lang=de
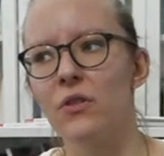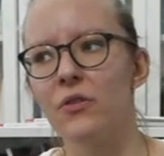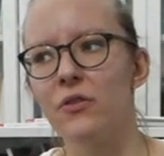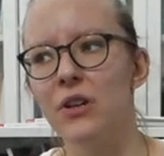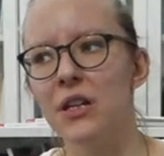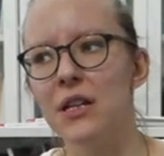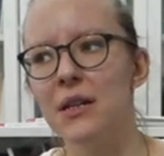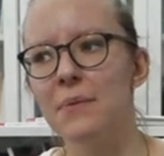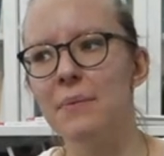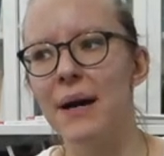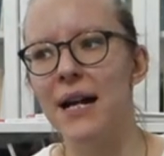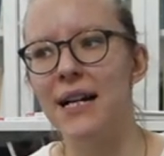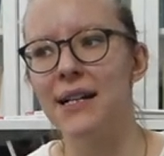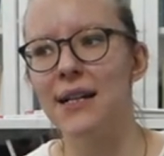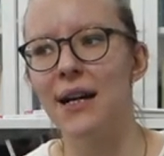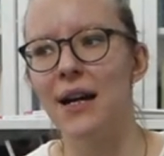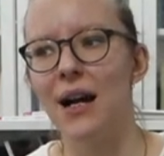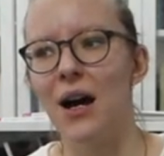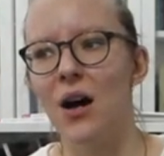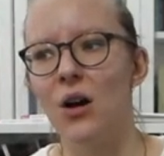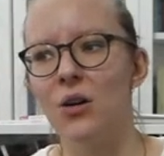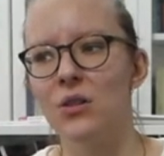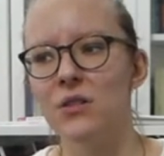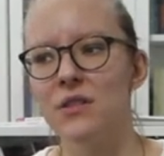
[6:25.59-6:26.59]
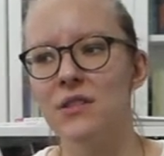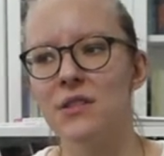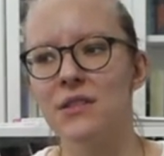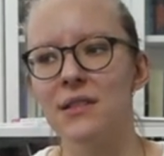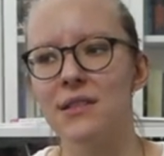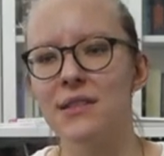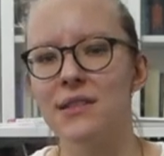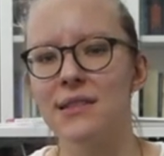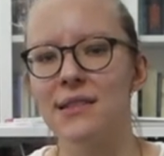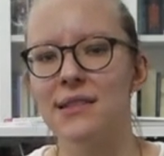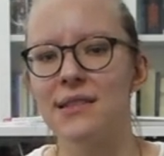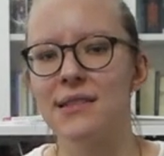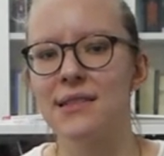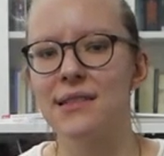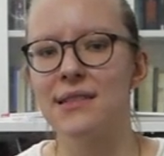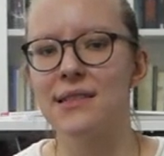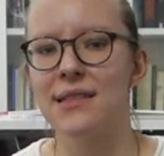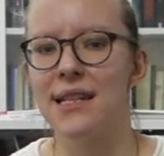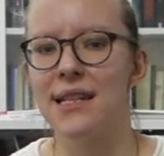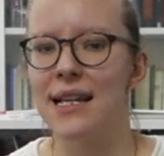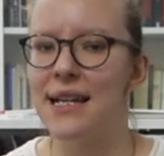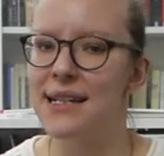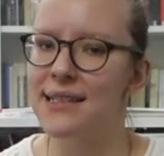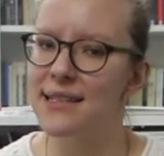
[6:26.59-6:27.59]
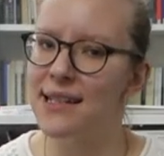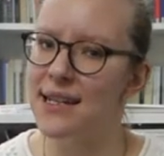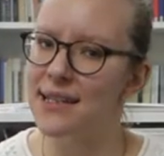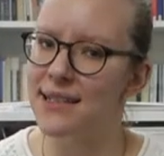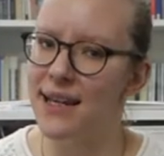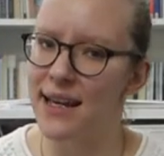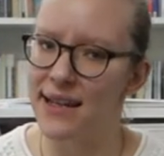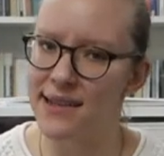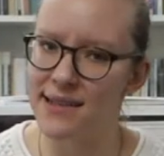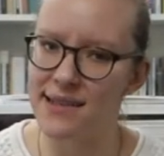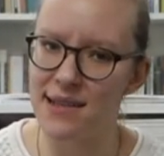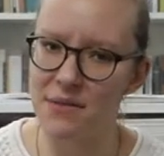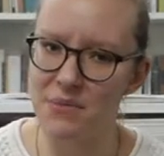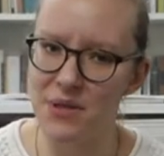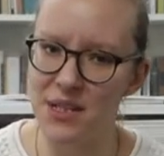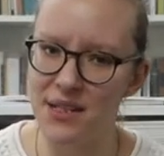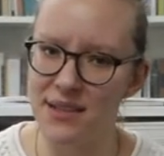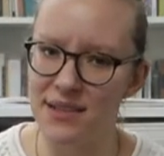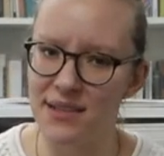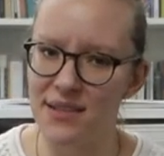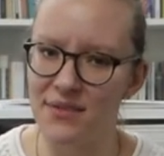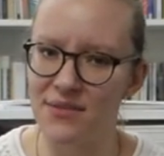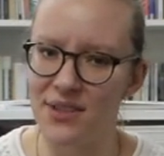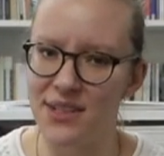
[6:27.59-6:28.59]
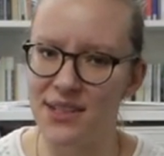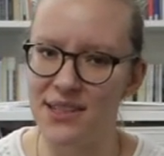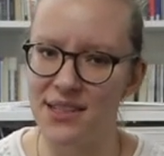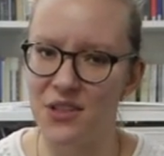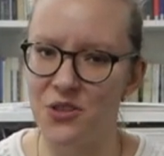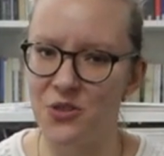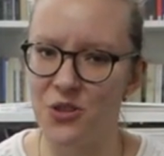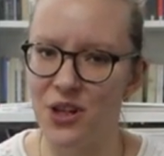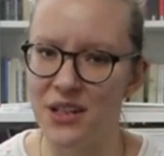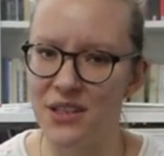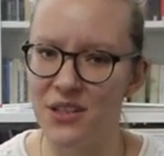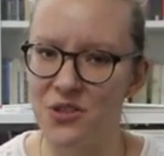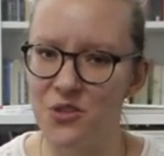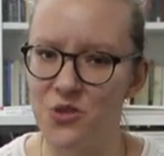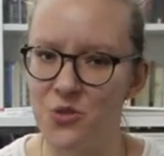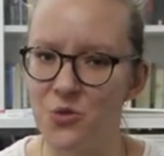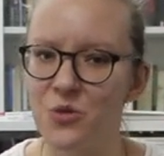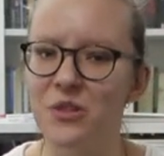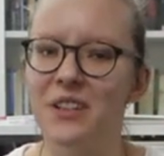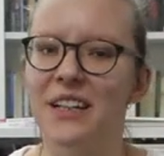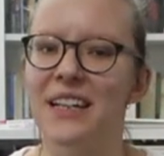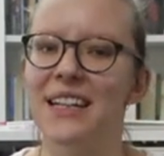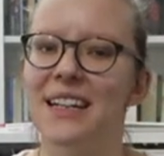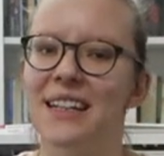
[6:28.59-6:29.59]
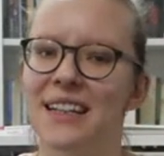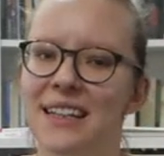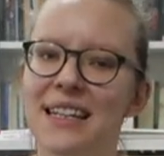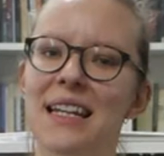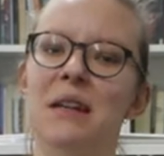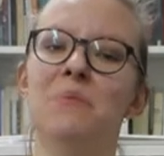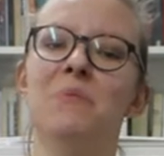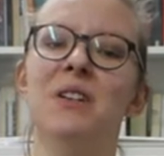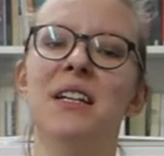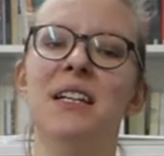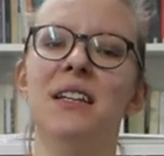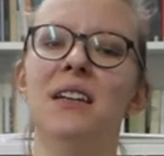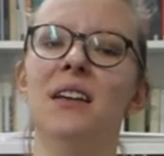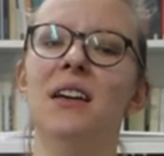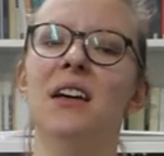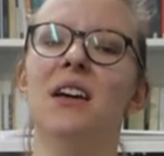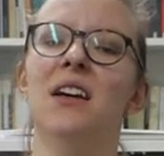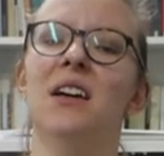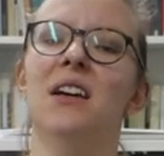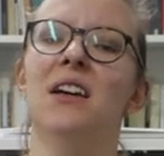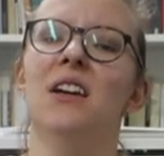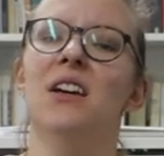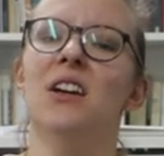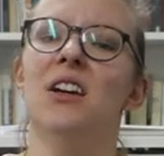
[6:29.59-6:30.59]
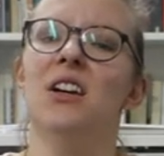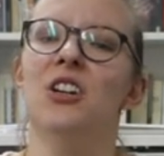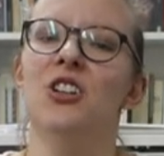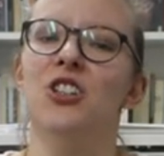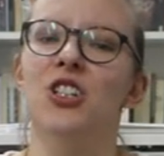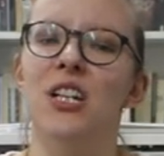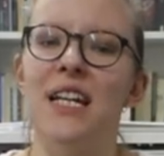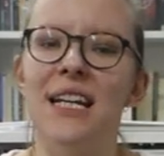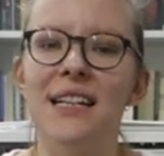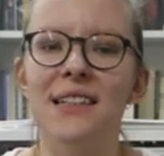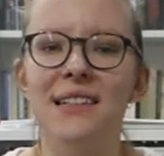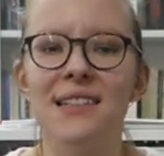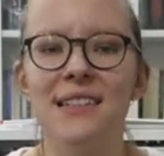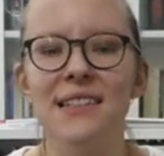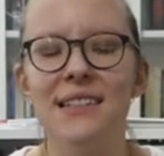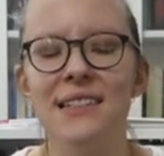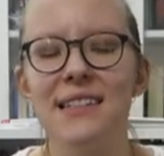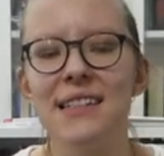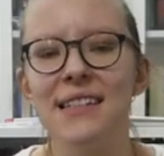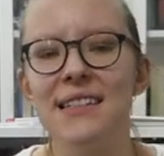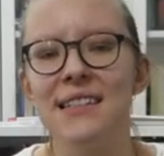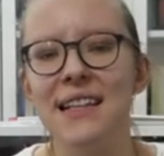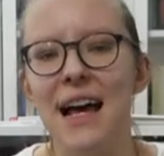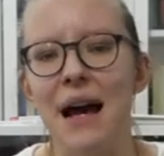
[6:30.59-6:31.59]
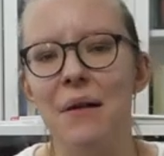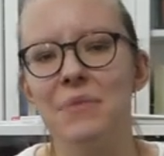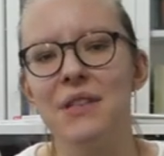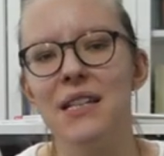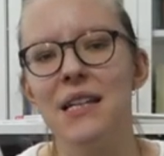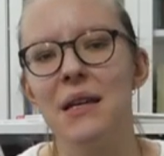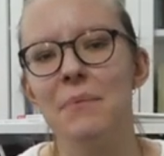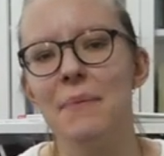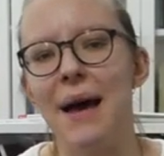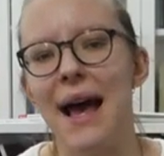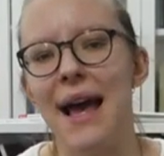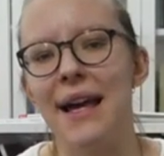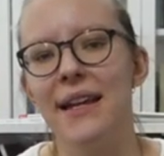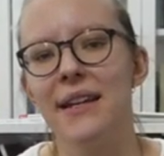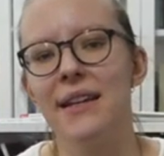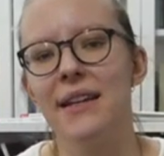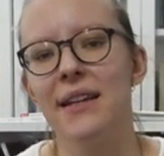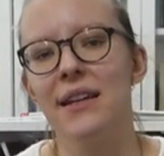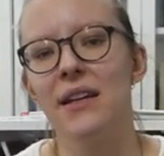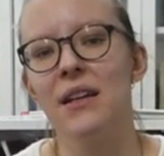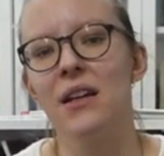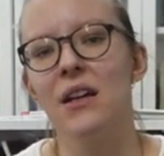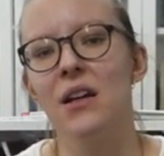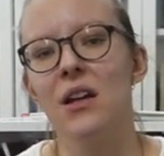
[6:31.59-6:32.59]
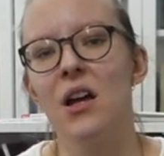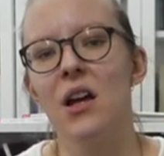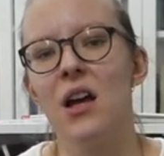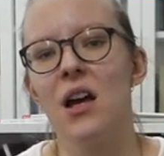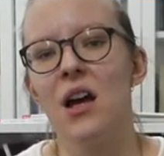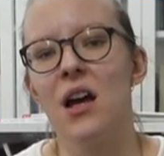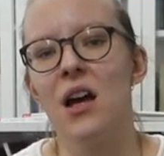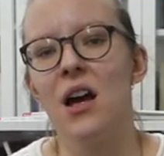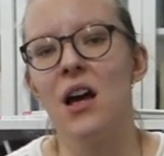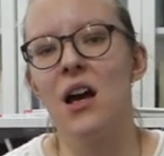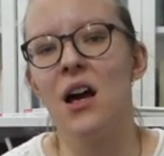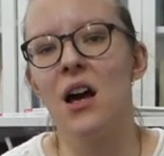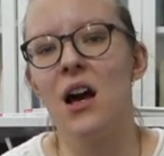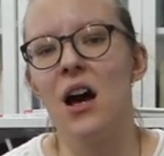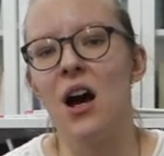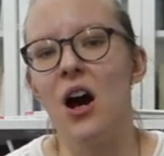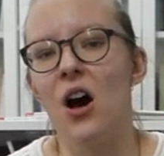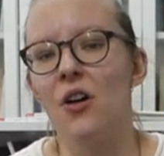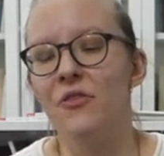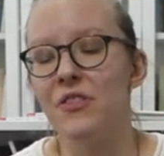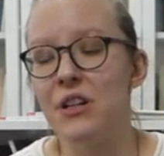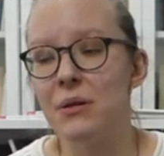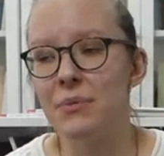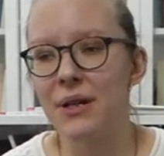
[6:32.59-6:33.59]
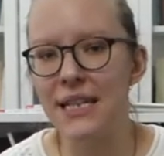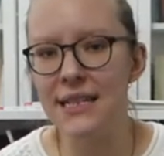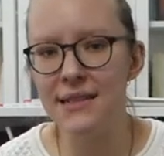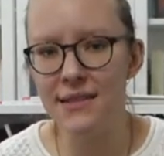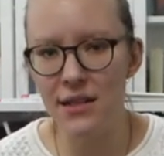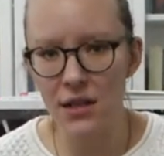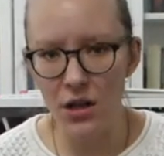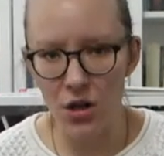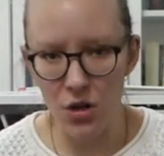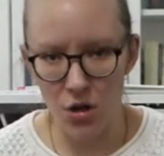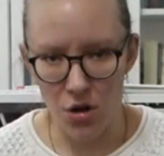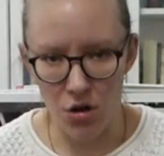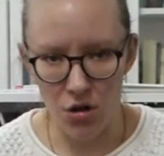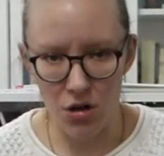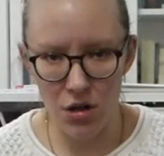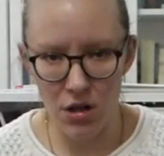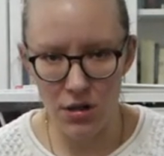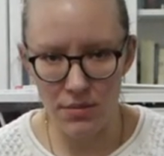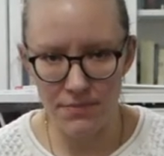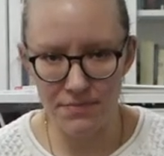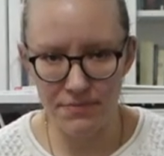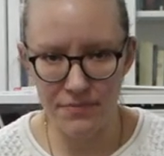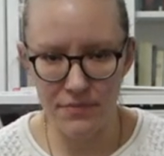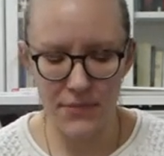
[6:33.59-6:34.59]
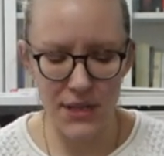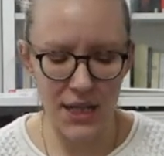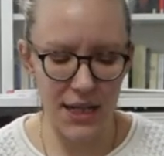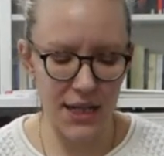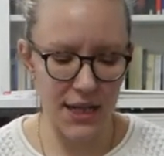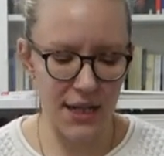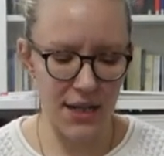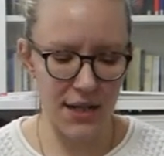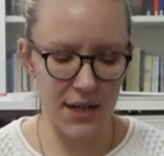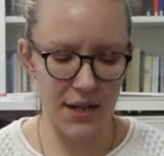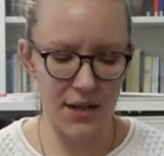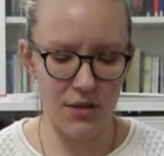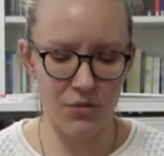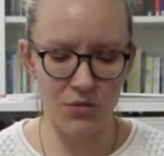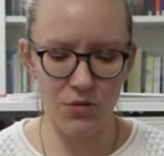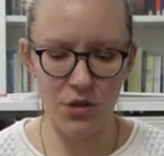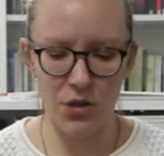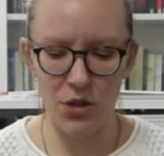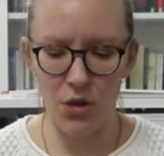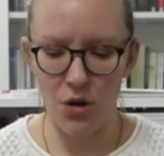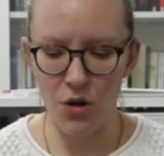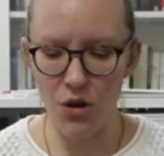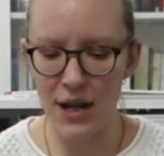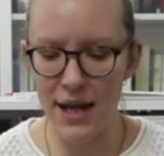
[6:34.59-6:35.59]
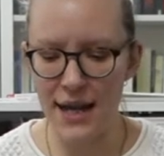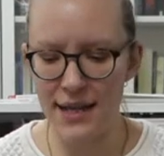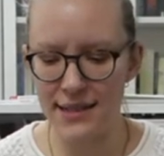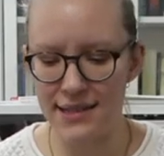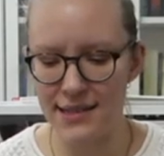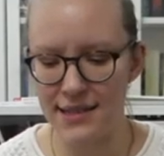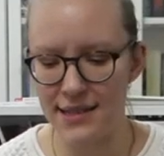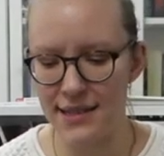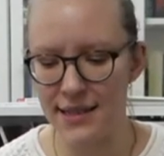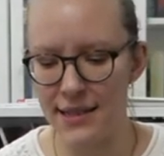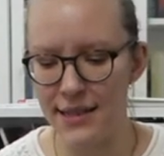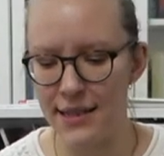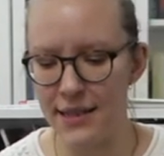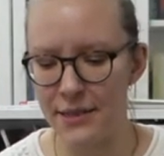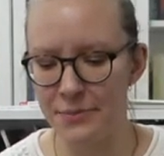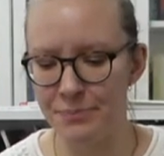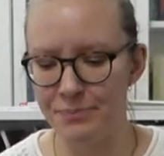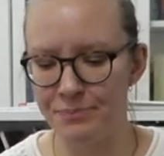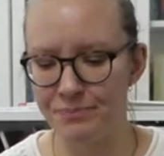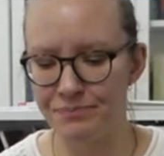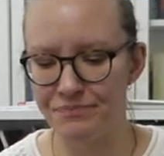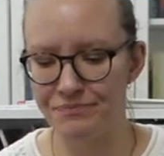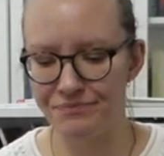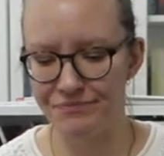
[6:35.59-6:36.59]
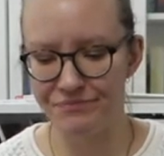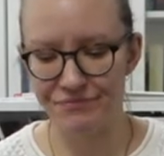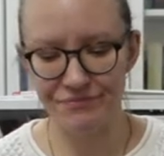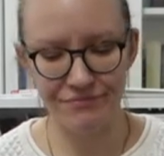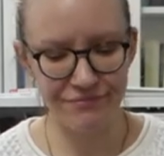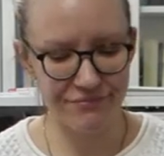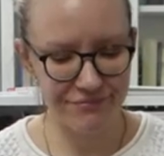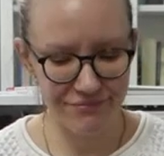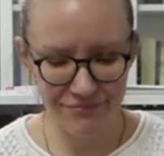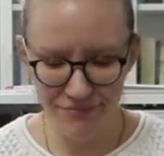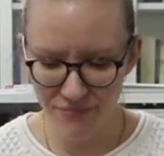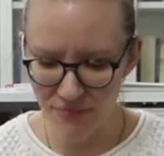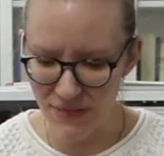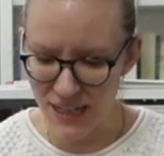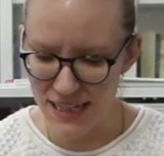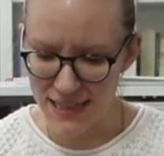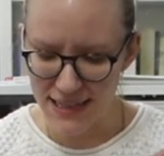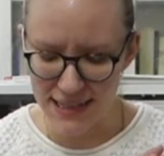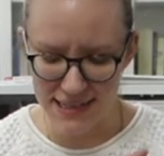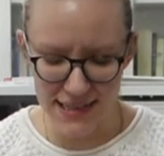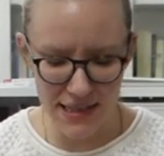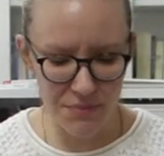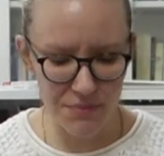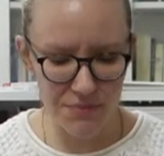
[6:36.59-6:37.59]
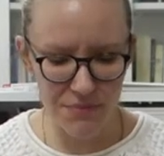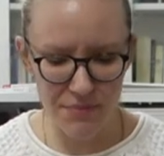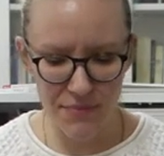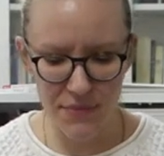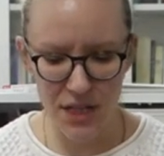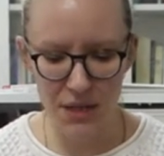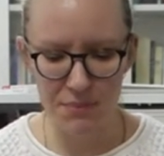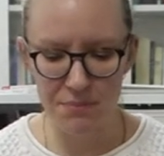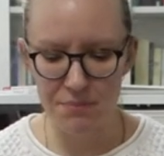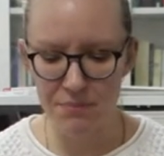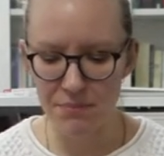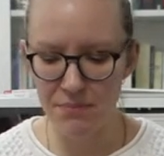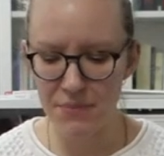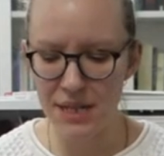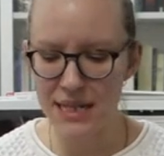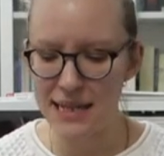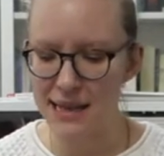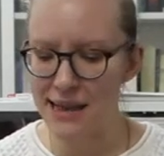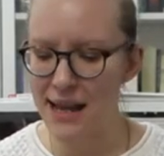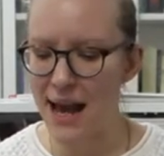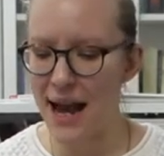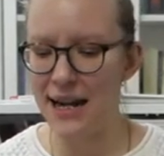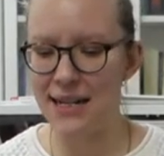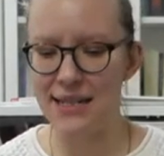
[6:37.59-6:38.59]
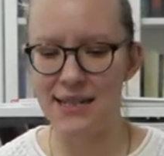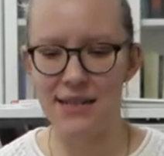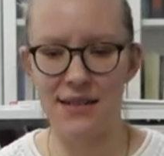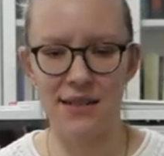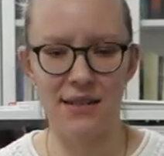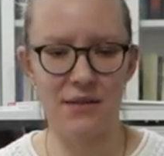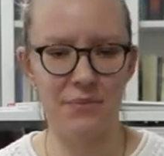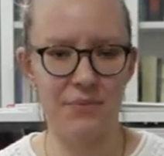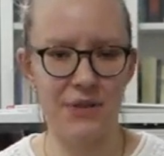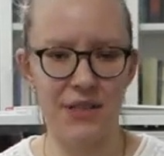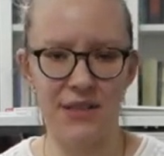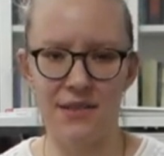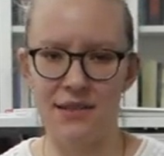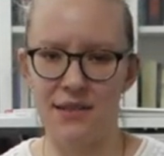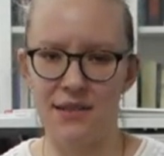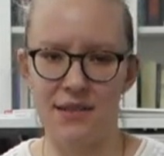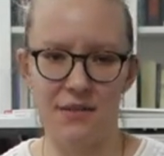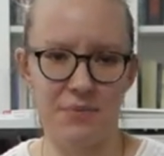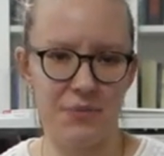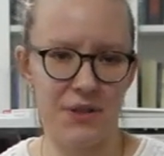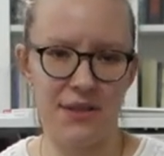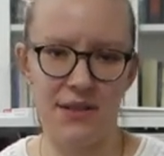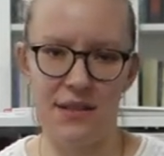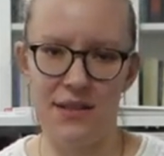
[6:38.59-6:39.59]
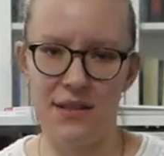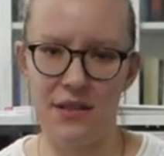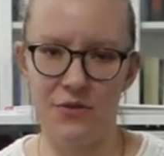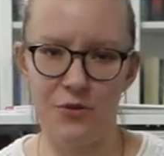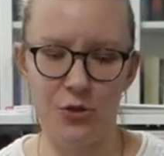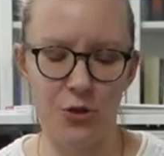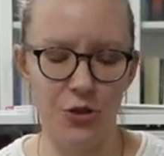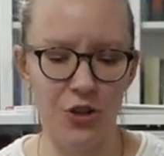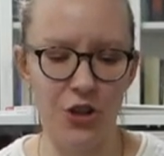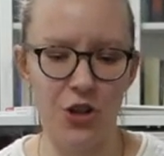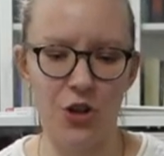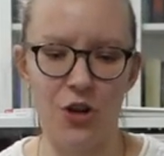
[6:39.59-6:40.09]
findet bald heraus, dass das sehr, sehr seltsam ist, was sich dort zuträgt. Nämlich steht diese gesamte Gemeinde auf einem riesigen Loch. Äh, und Loch heißt hier, dass im, im Mittelalter bis, bis in die frühe